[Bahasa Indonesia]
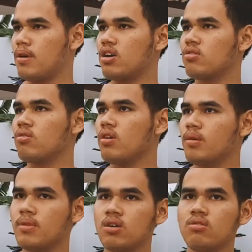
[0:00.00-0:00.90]
baru gue
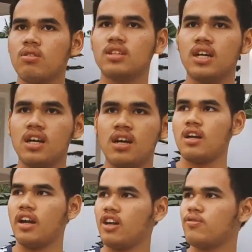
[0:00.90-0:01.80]
yang baru gue
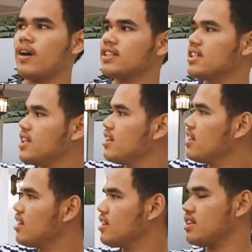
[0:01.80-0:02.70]
renovasi.
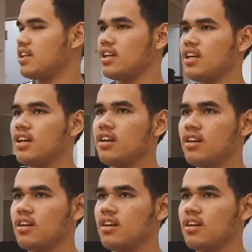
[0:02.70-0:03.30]
Jadi